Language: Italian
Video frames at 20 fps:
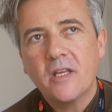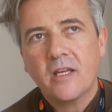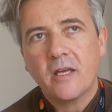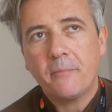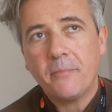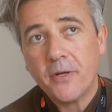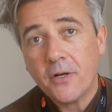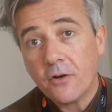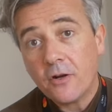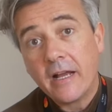che
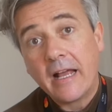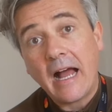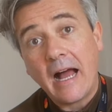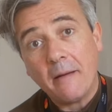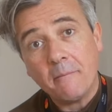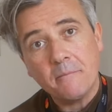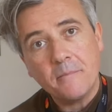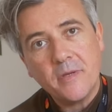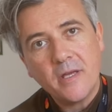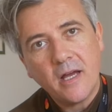però
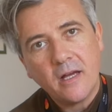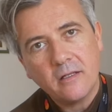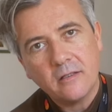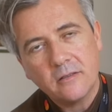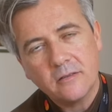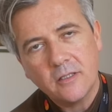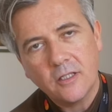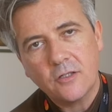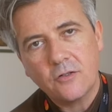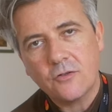cambia
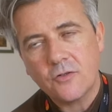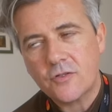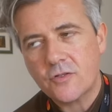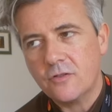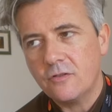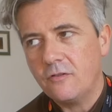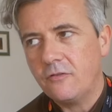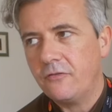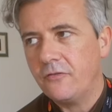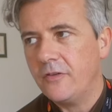nel
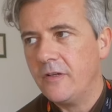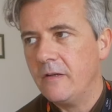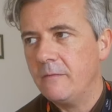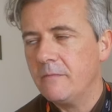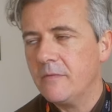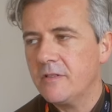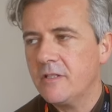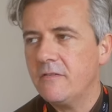corso del film.